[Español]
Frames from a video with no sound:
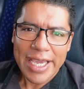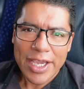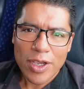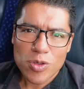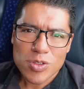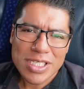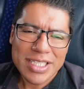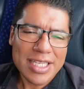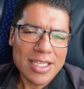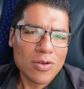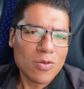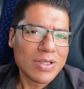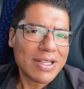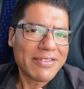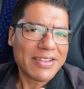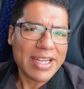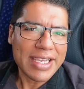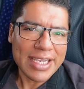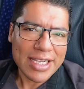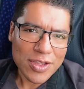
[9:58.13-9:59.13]
Ellos ya tienen una
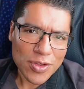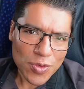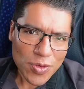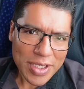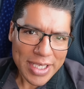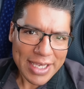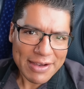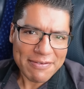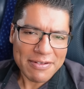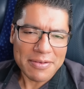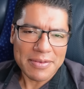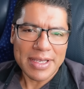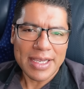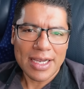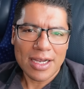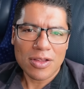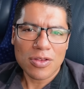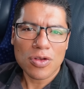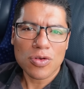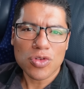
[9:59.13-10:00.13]
trayectoria
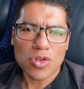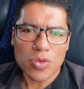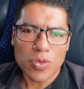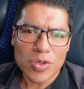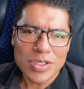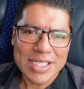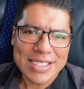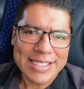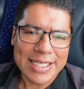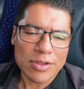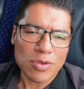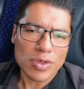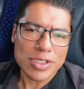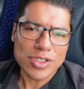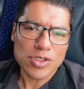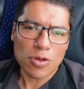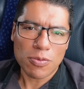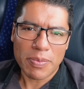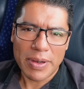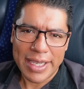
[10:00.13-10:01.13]
fabricando autobuses en
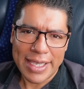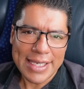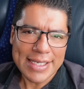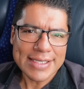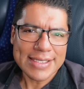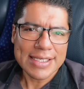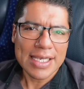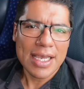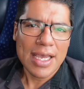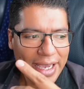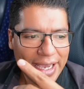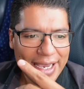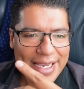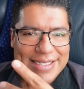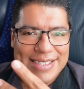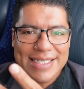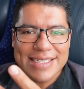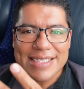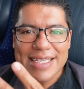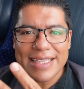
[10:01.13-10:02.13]
nuestro país.
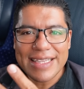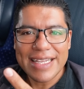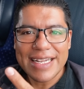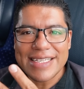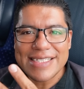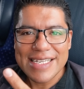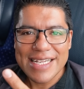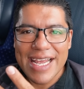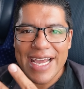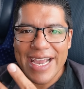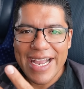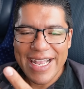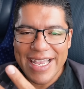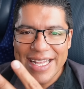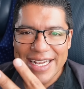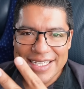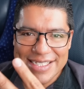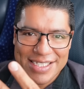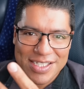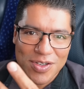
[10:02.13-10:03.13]
Esta es la tercera
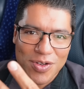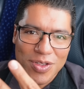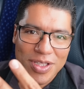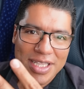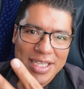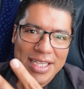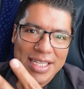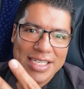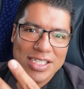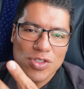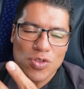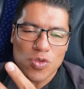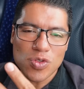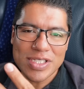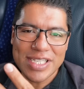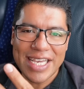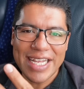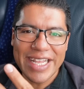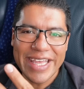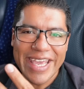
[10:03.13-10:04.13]
generación de su
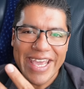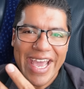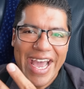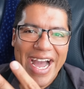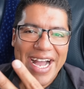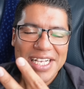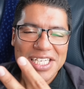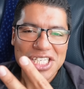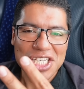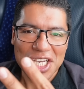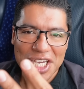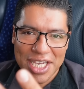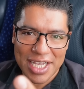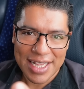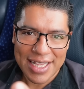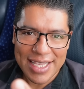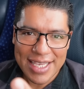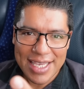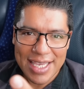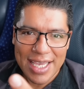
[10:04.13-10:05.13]
serie
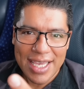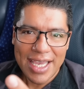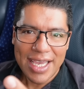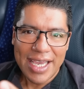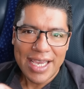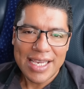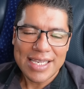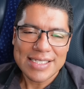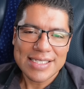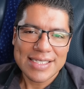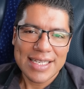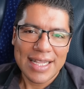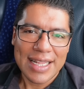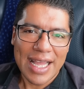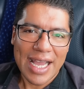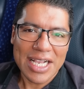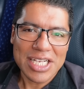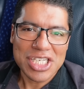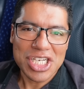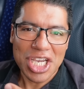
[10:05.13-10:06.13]
HL está el
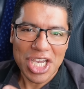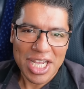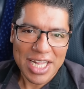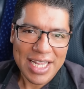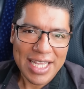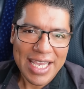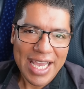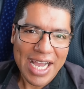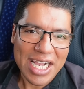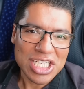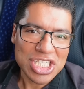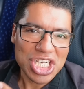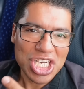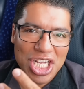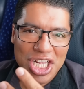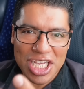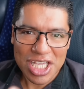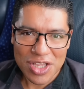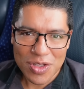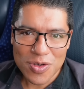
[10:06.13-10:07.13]
HL,
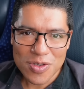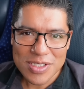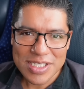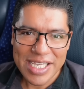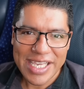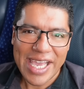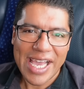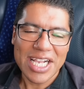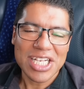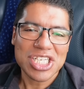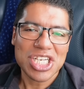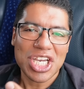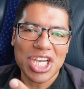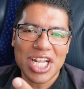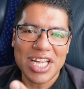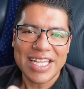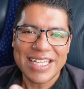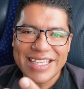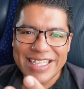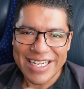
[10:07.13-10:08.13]
HL2 y
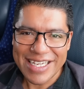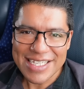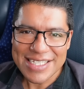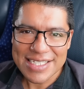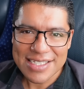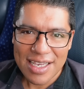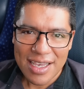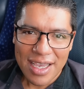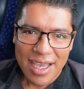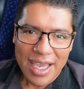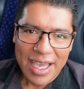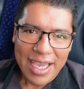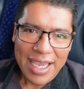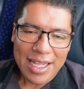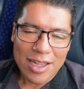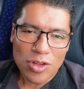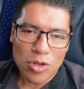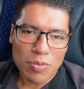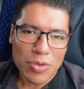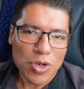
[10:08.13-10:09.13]
HL3.
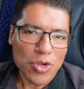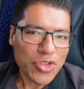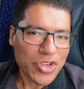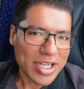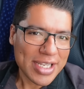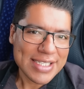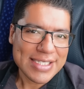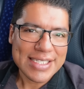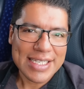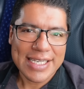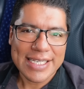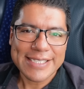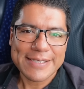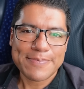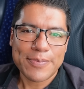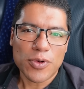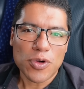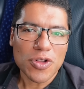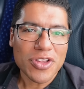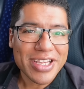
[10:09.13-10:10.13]
El número 3 es
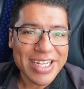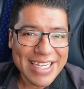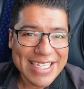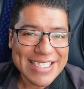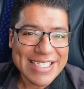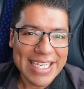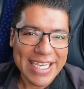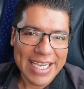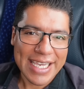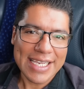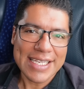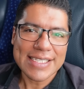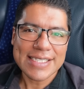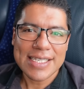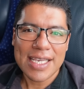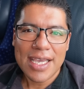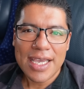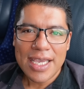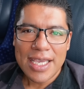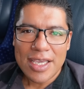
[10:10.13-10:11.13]
por tres ejes
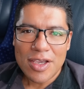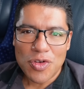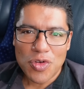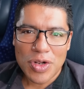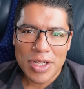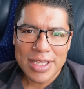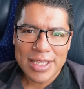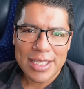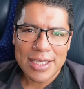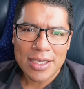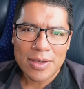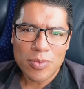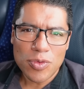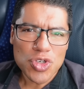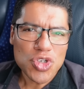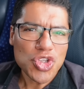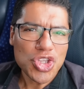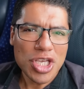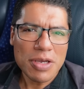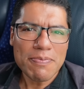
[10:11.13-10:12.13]
y durante
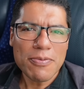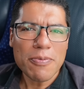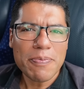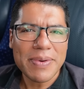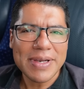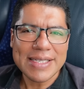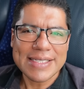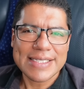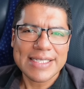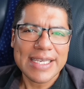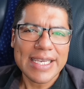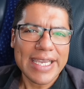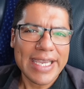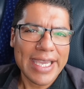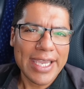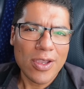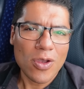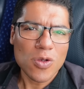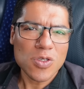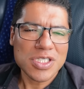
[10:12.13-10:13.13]
mucho tiempo pensé
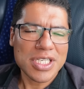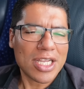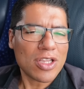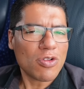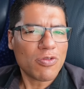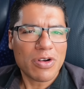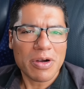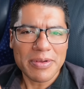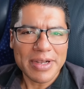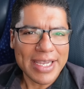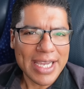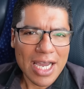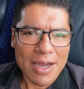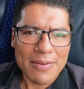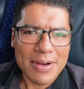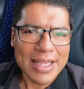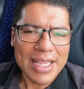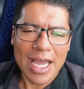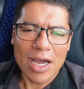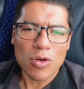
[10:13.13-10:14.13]
que ellos ya no
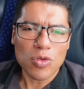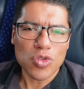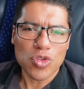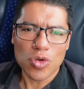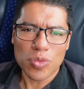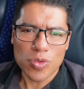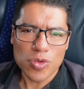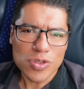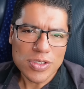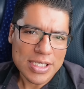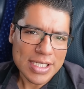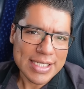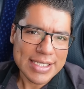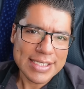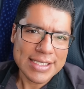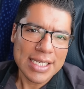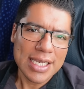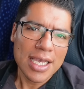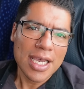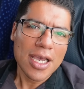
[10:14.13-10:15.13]
fabricaban
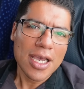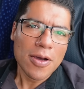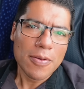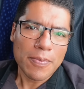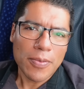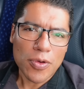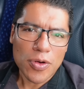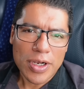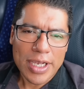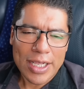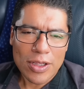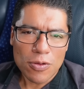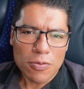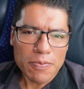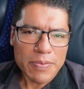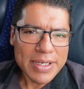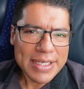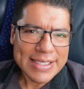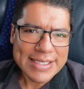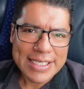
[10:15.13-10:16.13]
autobuses porque en un
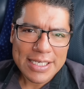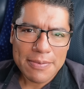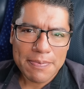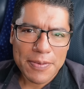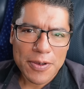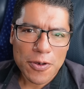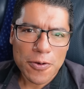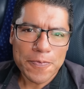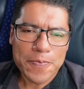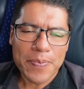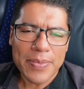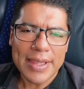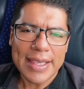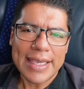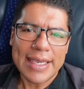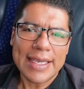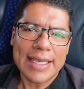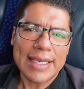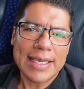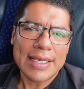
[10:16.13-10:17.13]
principio
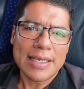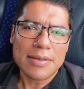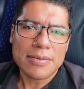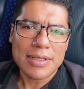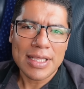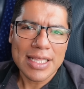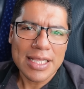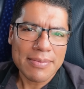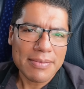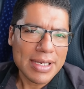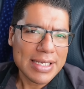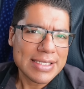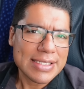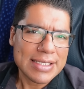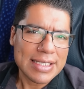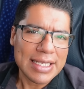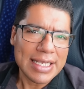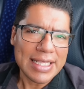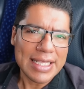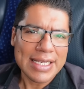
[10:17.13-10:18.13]
eh, nada más
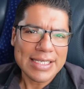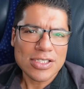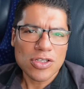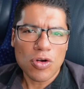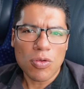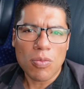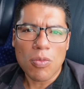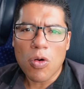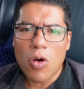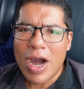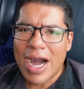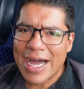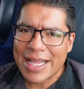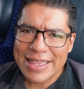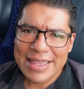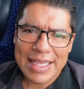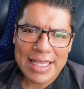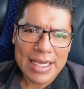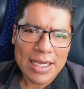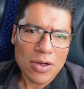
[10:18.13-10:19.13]
líneas como
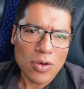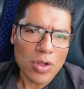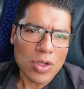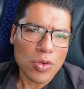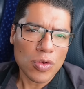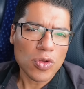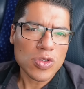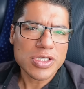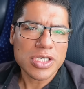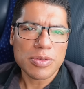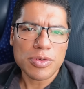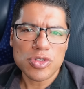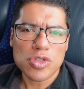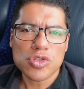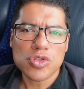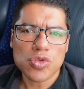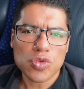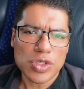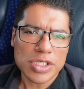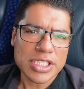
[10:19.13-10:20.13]
ATA o algunos servicios
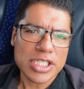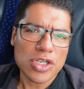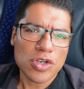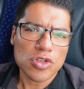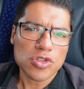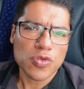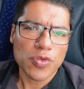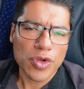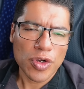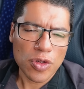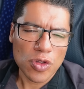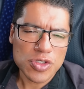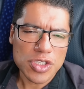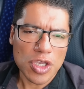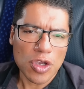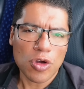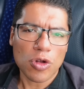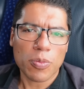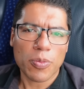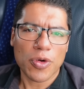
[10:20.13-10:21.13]
turísticos fueron los que
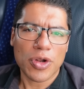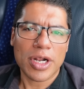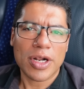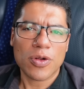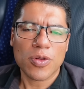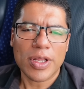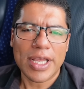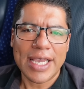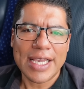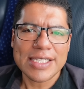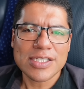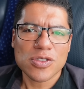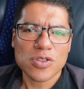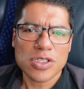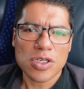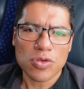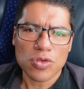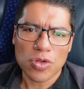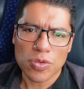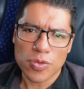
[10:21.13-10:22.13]
incorporaron estos
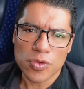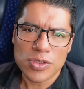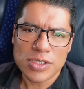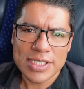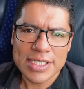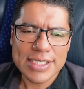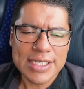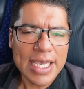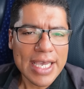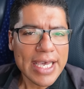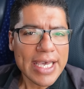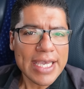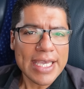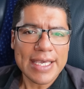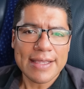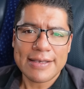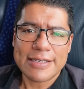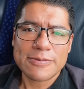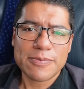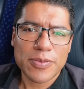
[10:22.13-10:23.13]
autobuses y
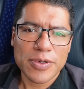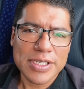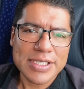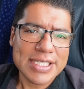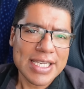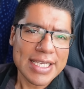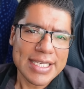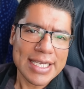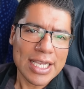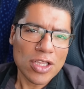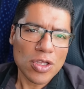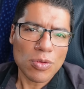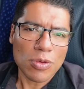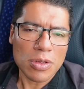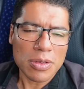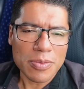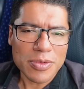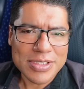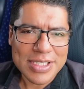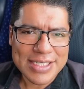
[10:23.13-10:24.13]
después ya no
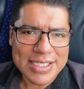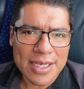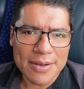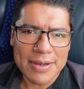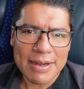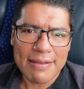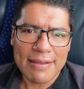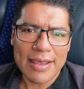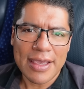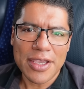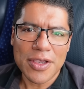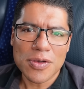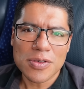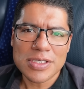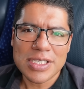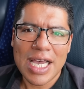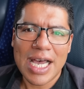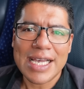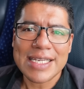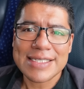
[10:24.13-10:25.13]
volvimos a saber de
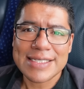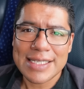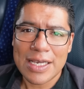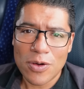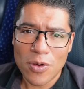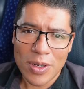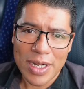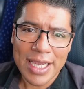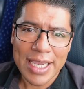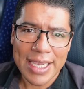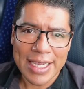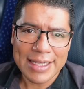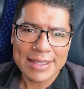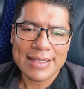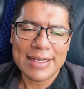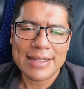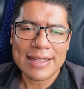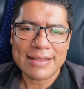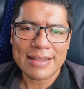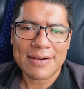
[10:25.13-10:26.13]
ellos hasta ahora que
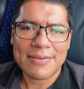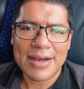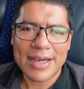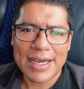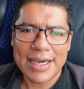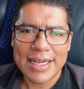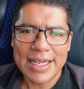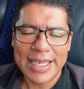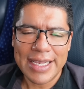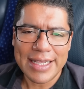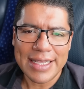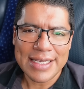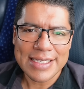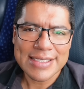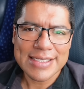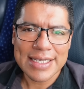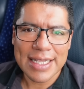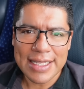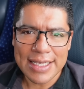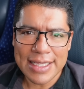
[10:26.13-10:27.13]
entran a trabajar en
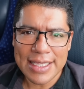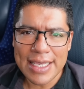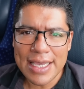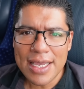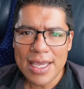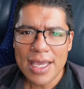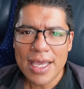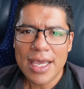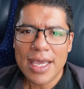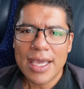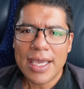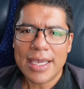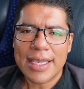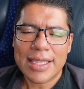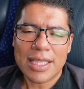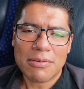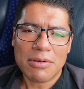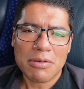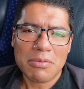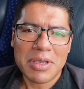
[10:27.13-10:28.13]
esta línea y
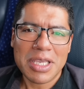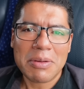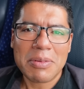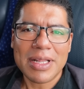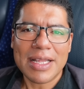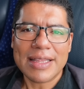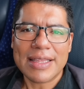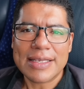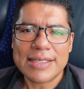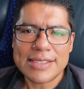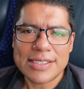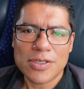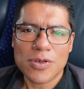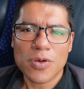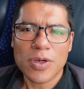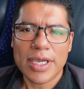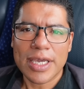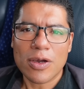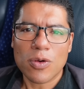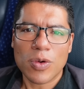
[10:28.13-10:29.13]
también me llama la
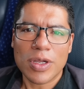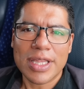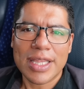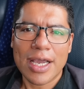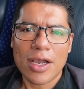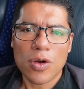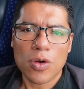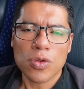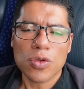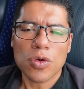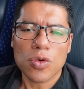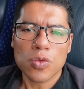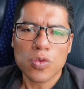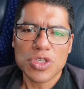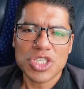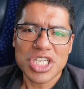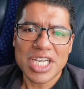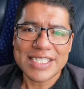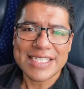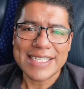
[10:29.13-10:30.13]
atención que cuenta con un
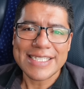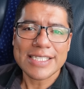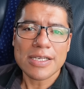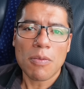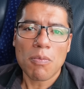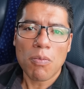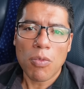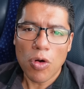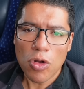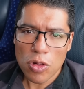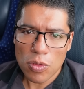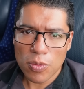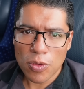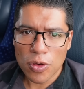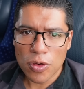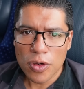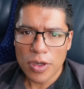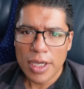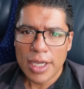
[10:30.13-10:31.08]
chasis Volvo